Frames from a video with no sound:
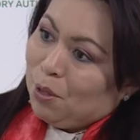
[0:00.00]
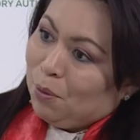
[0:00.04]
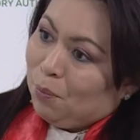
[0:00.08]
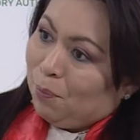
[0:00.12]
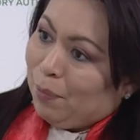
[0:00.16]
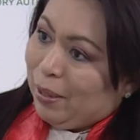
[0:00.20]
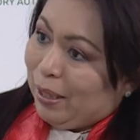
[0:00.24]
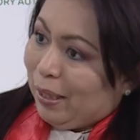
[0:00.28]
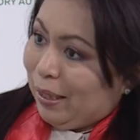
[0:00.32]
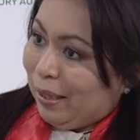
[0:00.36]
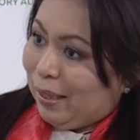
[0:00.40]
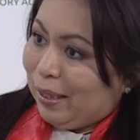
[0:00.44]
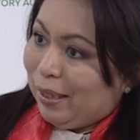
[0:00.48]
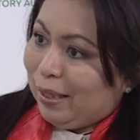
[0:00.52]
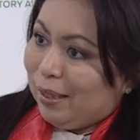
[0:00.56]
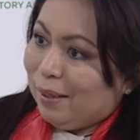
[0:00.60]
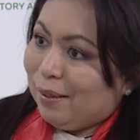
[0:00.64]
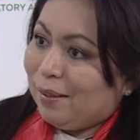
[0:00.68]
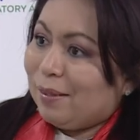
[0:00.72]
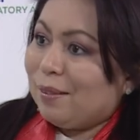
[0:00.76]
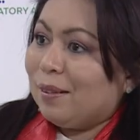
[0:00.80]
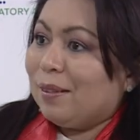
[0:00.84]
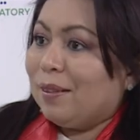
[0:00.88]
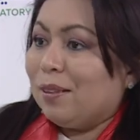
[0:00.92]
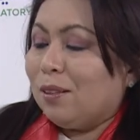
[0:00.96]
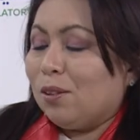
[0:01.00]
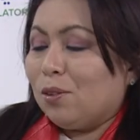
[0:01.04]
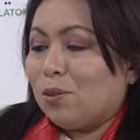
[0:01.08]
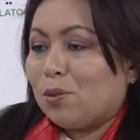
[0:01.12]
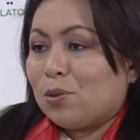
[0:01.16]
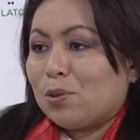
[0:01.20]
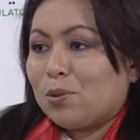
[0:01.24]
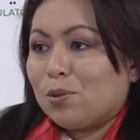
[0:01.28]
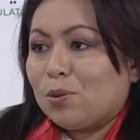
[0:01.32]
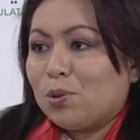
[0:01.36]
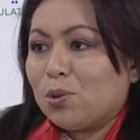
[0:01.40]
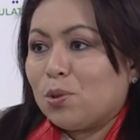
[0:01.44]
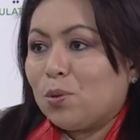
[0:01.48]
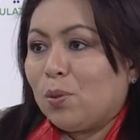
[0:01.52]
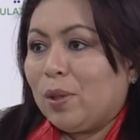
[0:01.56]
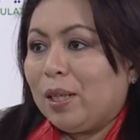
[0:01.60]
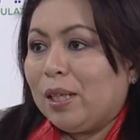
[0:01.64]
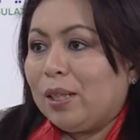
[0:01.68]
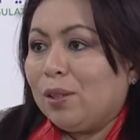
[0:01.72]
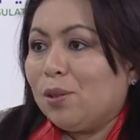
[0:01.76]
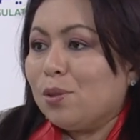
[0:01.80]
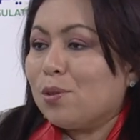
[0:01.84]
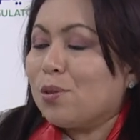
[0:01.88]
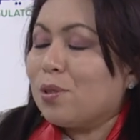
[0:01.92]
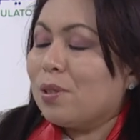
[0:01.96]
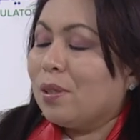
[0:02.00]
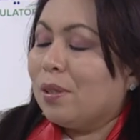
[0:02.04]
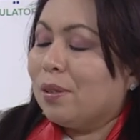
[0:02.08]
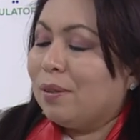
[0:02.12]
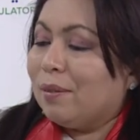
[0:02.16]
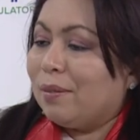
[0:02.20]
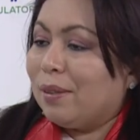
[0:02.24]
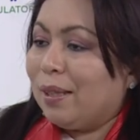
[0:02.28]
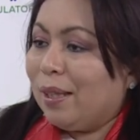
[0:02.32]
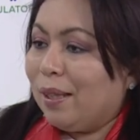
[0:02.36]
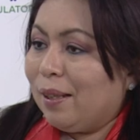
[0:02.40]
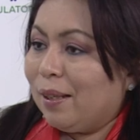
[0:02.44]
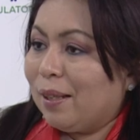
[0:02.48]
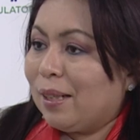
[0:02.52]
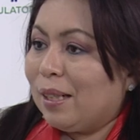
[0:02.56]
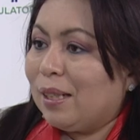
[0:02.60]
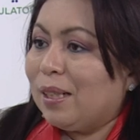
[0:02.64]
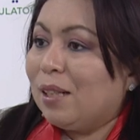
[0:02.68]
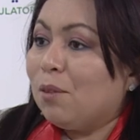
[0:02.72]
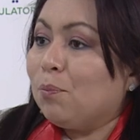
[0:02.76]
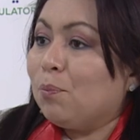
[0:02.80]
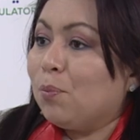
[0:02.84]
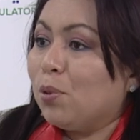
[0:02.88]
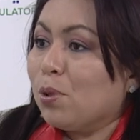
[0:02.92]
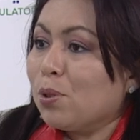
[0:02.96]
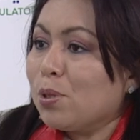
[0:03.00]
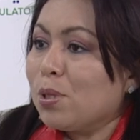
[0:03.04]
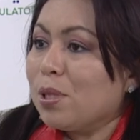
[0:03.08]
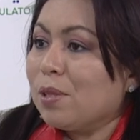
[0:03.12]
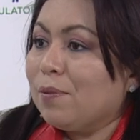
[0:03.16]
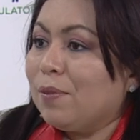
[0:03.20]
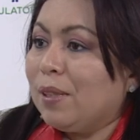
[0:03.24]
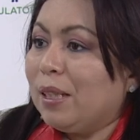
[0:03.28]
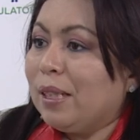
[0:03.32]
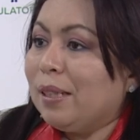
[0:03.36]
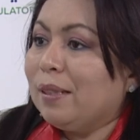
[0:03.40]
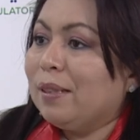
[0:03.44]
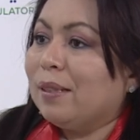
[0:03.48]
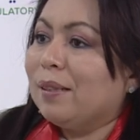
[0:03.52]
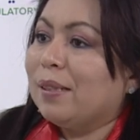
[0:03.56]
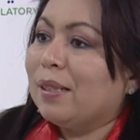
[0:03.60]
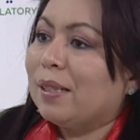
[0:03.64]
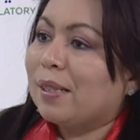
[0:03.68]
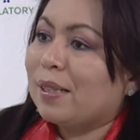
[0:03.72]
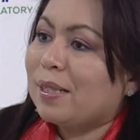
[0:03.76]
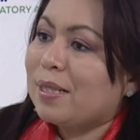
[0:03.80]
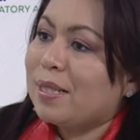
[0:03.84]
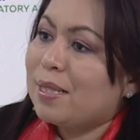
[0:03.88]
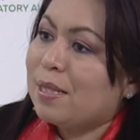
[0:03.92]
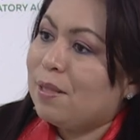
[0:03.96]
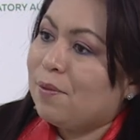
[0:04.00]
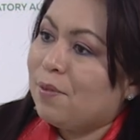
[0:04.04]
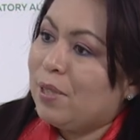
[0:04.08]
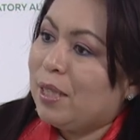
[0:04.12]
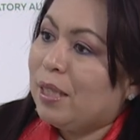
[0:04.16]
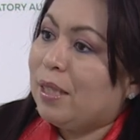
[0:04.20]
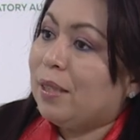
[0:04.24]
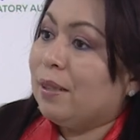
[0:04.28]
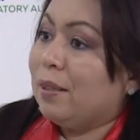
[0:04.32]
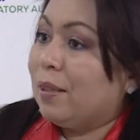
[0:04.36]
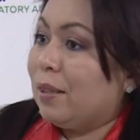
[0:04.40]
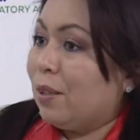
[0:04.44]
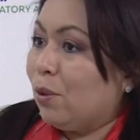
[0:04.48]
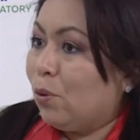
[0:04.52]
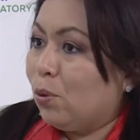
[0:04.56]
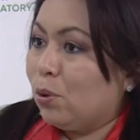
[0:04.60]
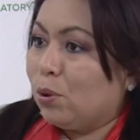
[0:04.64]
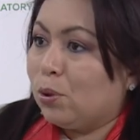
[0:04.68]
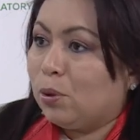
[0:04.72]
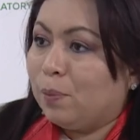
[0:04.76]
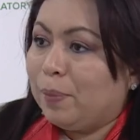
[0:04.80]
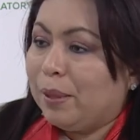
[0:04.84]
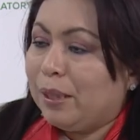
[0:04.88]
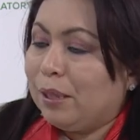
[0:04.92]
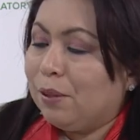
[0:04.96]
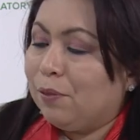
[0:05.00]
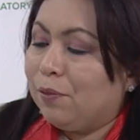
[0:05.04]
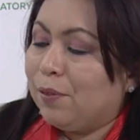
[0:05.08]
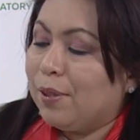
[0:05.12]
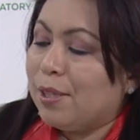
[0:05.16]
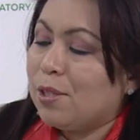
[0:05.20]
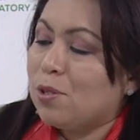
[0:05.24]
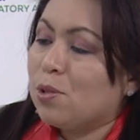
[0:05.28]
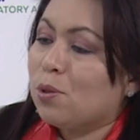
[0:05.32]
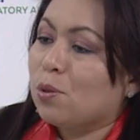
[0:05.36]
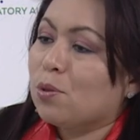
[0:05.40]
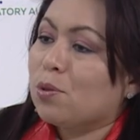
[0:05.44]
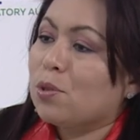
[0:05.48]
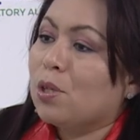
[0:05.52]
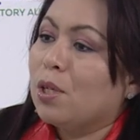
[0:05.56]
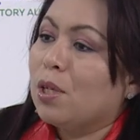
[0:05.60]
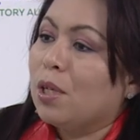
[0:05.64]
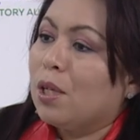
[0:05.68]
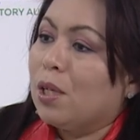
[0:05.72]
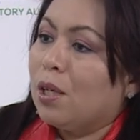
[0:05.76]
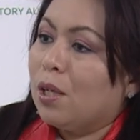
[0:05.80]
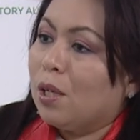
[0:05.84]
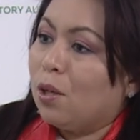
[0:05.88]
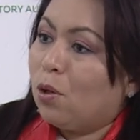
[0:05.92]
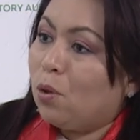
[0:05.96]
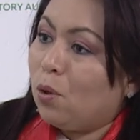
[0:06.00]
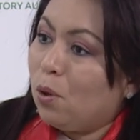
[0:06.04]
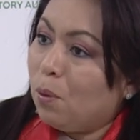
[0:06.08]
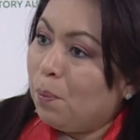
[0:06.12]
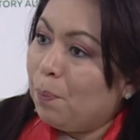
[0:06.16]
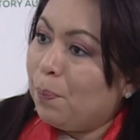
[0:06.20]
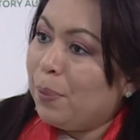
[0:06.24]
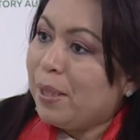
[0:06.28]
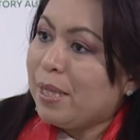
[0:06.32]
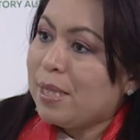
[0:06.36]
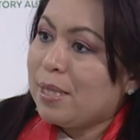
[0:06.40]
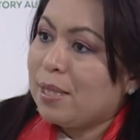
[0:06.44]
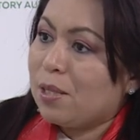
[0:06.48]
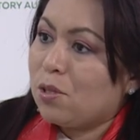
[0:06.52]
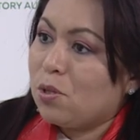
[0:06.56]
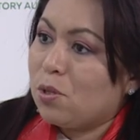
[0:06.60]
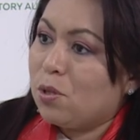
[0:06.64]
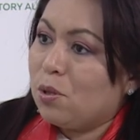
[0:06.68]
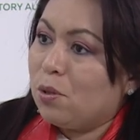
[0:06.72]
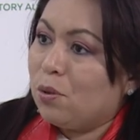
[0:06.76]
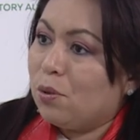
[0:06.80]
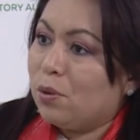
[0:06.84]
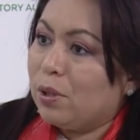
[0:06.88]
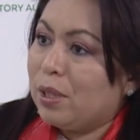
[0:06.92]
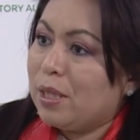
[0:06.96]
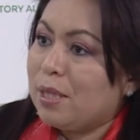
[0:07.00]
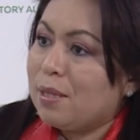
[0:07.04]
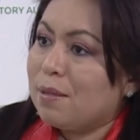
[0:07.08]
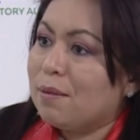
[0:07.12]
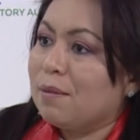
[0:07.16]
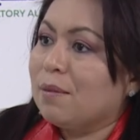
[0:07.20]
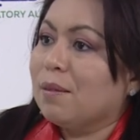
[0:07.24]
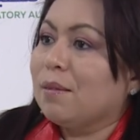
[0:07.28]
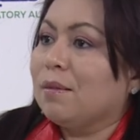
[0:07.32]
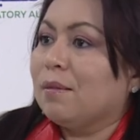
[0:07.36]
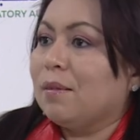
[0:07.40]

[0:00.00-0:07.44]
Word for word: para que los usuarios tengan la posibilidad de recibir, entre otros beneficios, compensaciones